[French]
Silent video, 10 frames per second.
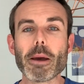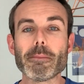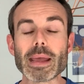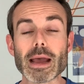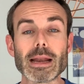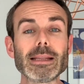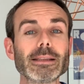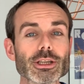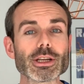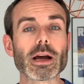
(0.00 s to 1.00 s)
Mais
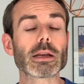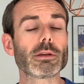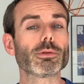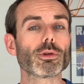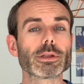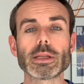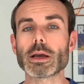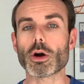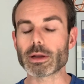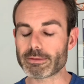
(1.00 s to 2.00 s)
l'idée générale qu'il faut
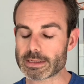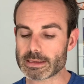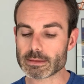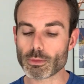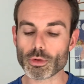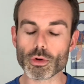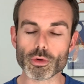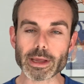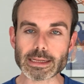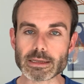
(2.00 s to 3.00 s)
retenir en investissement
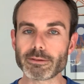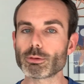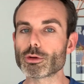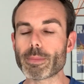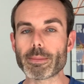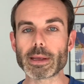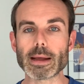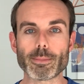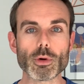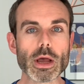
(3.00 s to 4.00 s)
locatif pour ne pas payer
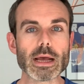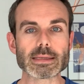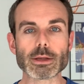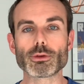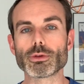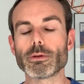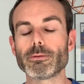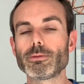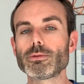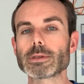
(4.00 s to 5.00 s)
d'impôts, c'est que
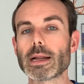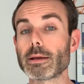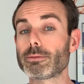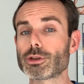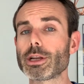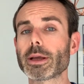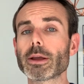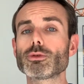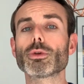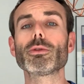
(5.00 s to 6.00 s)
vous allez vous
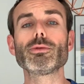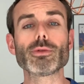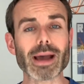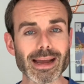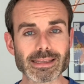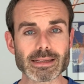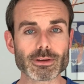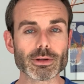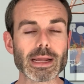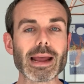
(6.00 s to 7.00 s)
générer du revenu
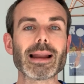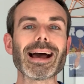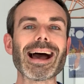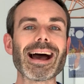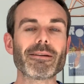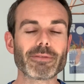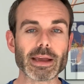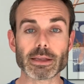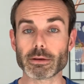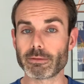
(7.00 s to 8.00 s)
additionnel
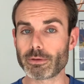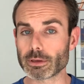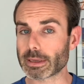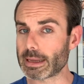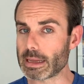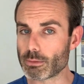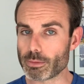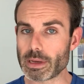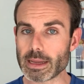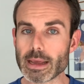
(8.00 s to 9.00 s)
avec votre
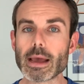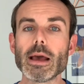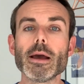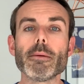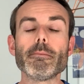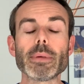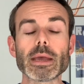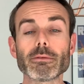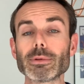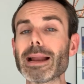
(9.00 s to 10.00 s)
immobilier,
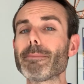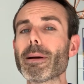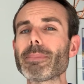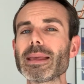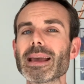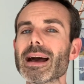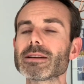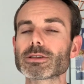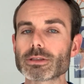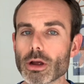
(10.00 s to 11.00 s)
mais vous n'allez pas payer
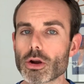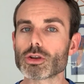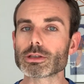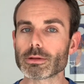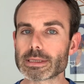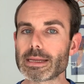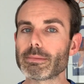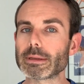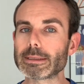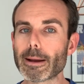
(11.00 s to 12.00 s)
un seul
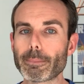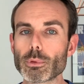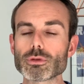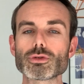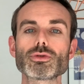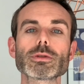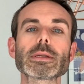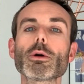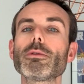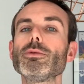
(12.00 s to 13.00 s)
centime d'impôt sur
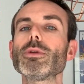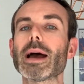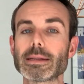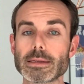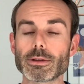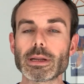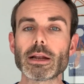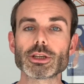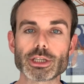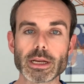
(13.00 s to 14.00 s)
ces revenus
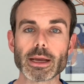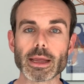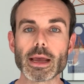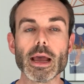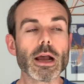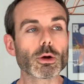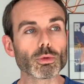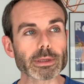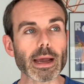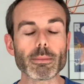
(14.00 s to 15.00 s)
additionnels générés.
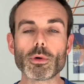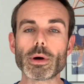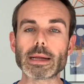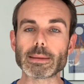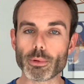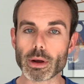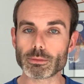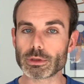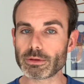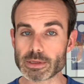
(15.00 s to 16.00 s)
Contrairement à des
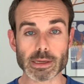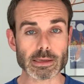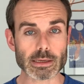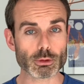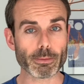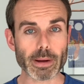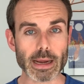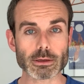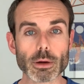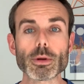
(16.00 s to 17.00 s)
programmes de défiscalisation
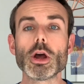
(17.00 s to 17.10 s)
par exemple,